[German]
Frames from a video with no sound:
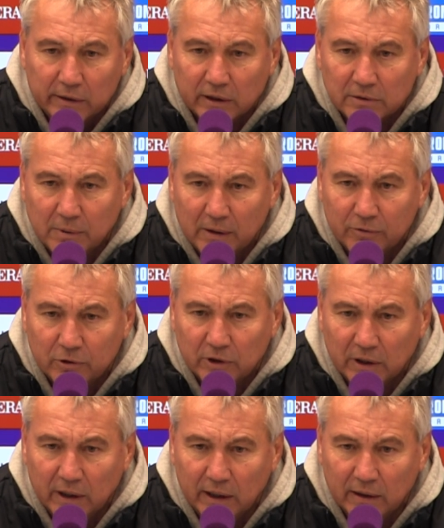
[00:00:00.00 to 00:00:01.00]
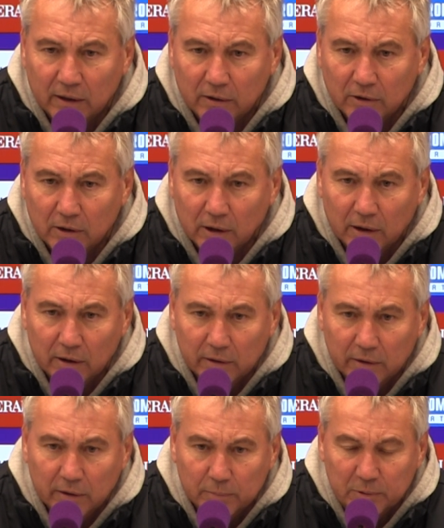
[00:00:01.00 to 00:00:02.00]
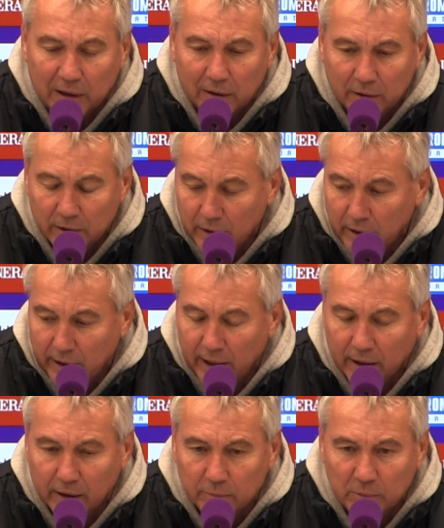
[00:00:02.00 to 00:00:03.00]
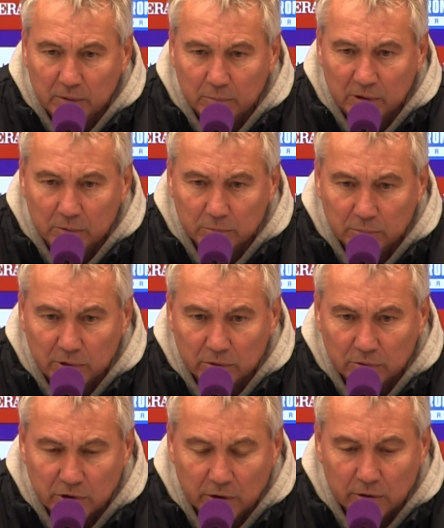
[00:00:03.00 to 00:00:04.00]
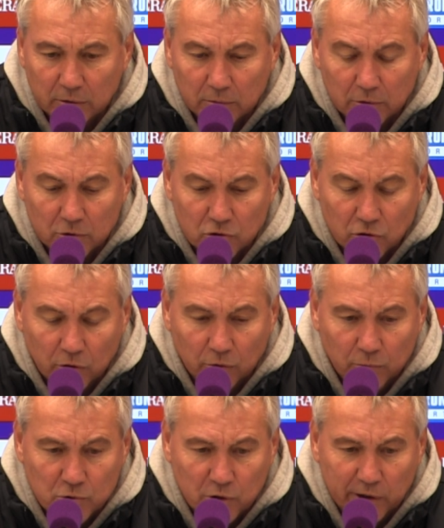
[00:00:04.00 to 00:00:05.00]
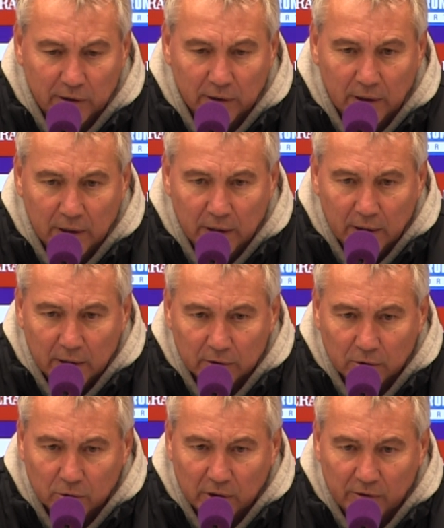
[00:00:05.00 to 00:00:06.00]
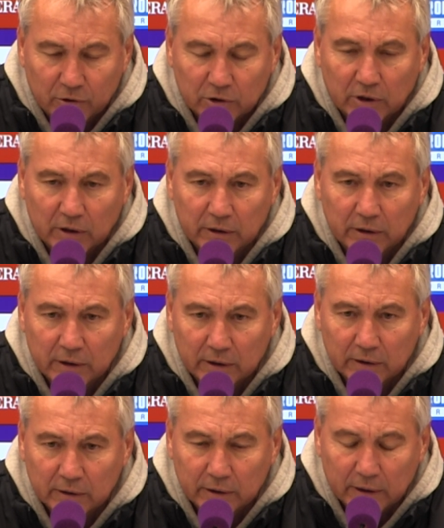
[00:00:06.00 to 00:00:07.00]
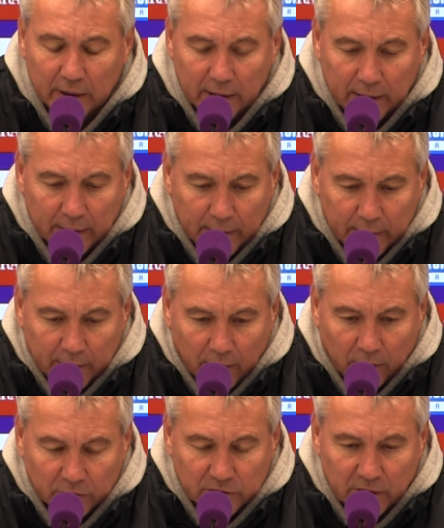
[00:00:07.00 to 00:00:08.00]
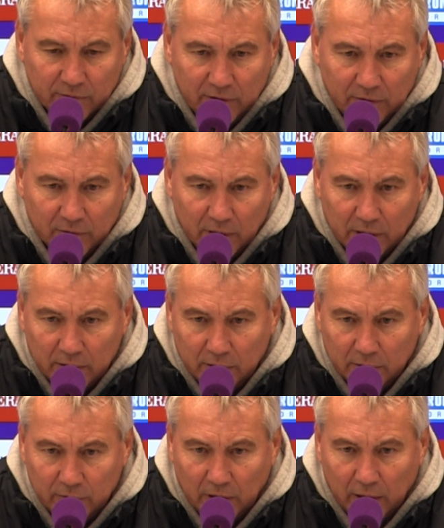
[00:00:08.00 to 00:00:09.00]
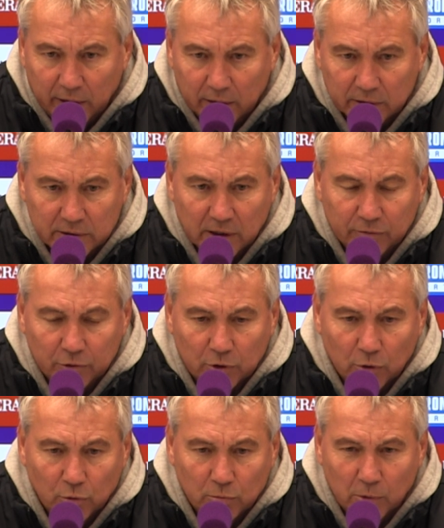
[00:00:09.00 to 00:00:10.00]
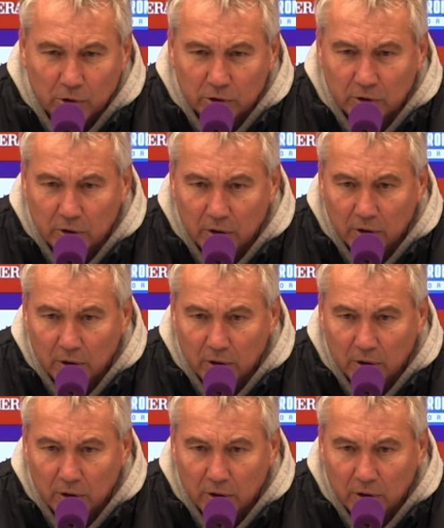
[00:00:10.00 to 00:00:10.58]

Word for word: dass wir einfach den Gegner auch äh, ein bisschen ärgern mit, mit, mit unseren schnellen Umschalten. Da hat einfach der Austria Wien äh, wirklich sehr viel Druck gemacht.